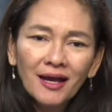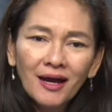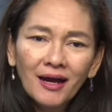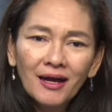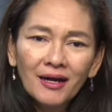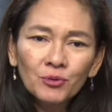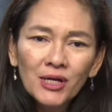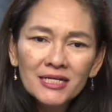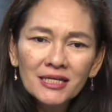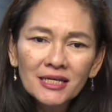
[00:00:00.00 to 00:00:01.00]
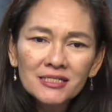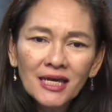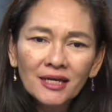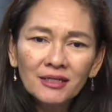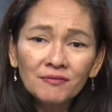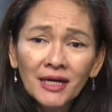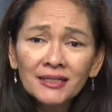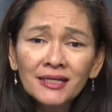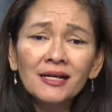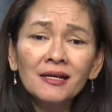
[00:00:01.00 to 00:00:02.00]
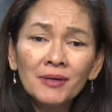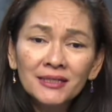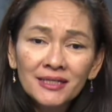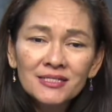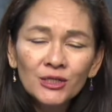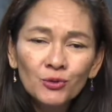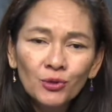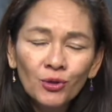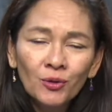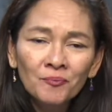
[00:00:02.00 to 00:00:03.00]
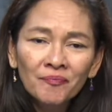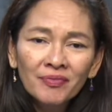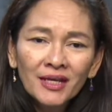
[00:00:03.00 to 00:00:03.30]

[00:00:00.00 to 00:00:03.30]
uh, mula sa executive na kanila naman din sigurong